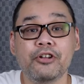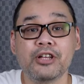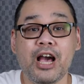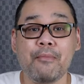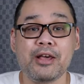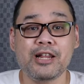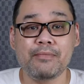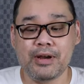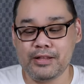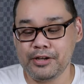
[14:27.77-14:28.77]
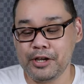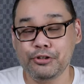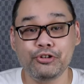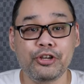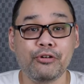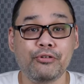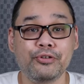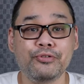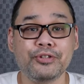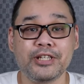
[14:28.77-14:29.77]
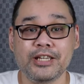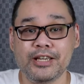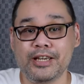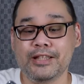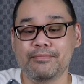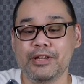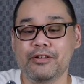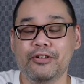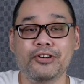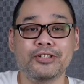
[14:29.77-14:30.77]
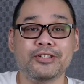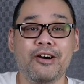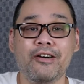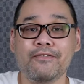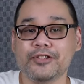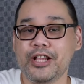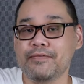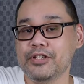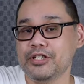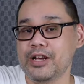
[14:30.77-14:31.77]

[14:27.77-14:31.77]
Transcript: front camera naman, nag-enjoy ako using it because of selfie